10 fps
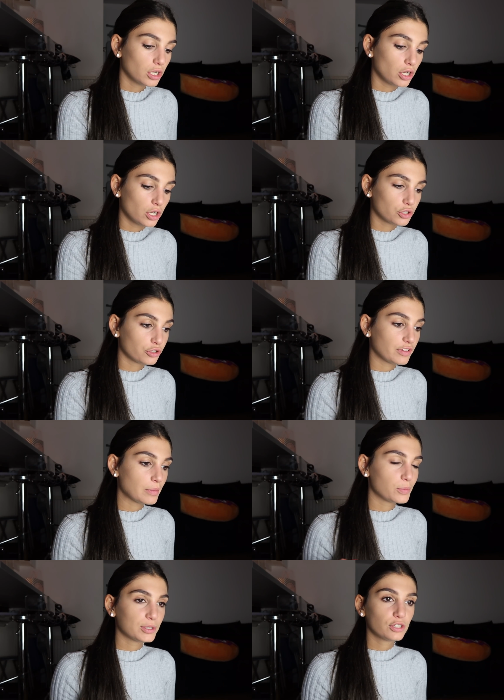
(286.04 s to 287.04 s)
Euh, j'ai fait
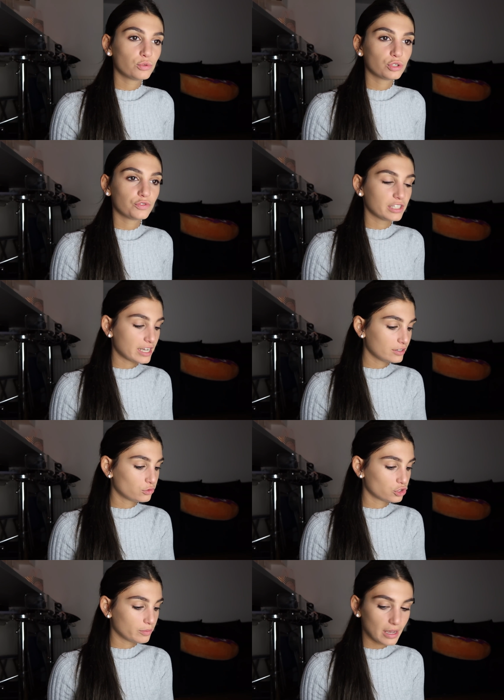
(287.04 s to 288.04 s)
mes petites touches finales,
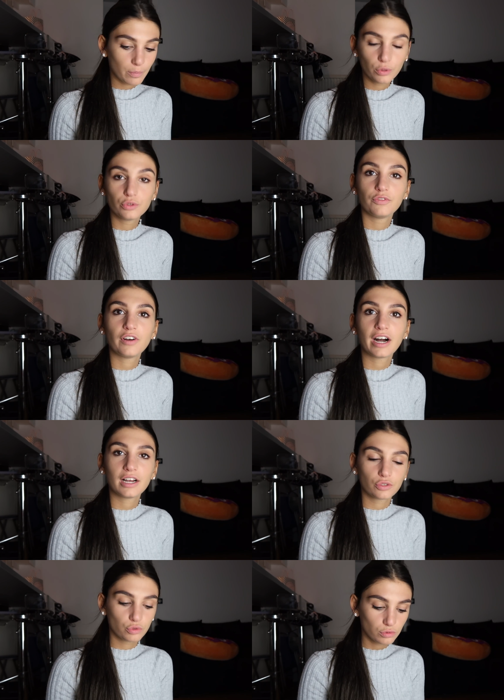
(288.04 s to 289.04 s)
donc je mets un peu de fard
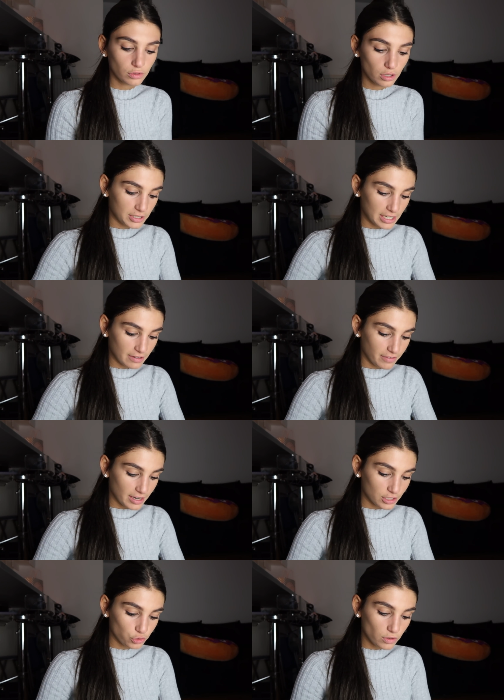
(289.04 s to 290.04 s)
à joues. J'ai un
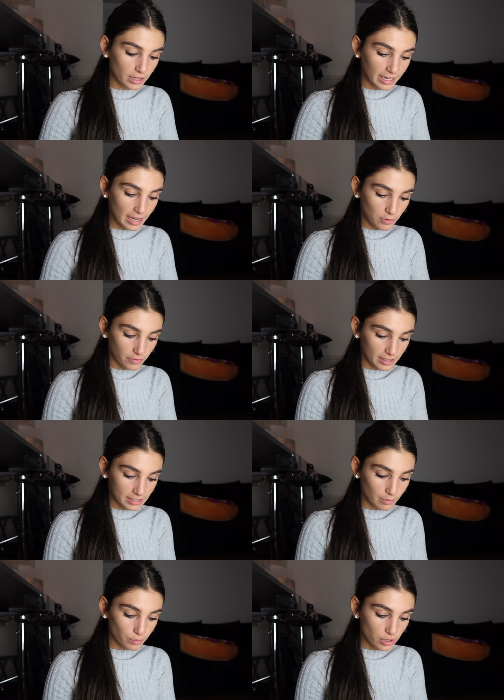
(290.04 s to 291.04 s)
fard à joues en crème en fait,
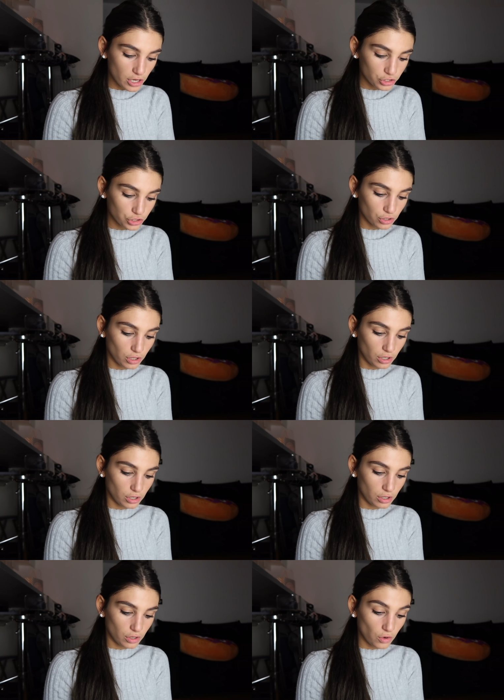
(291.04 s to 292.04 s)
un blush
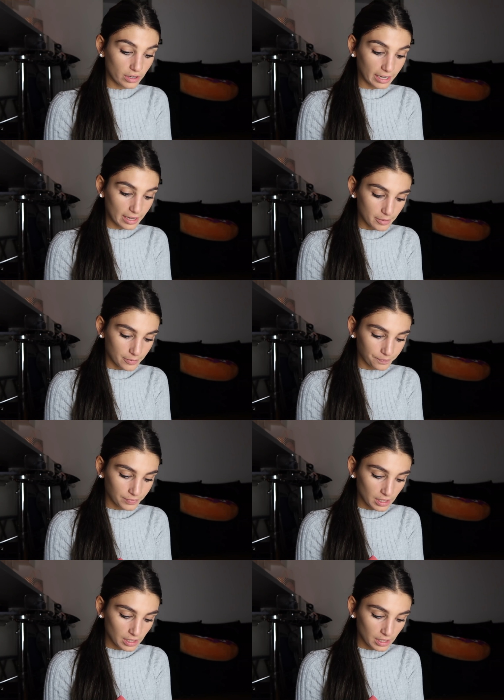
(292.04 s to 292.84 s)
euh, en crème.